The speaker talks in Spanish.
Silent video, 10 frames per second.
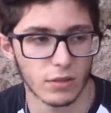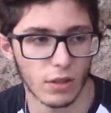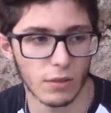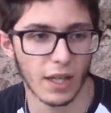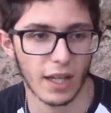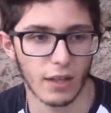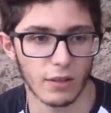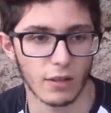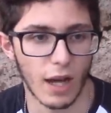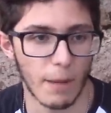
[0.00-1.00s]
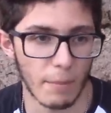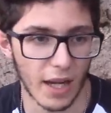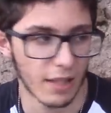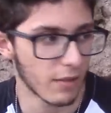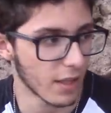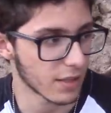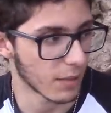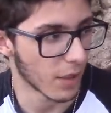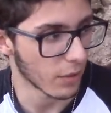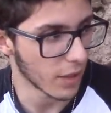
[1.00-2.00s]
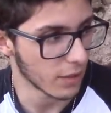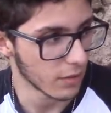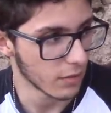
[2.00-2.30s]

solo he viajado a Valencia, Extremadura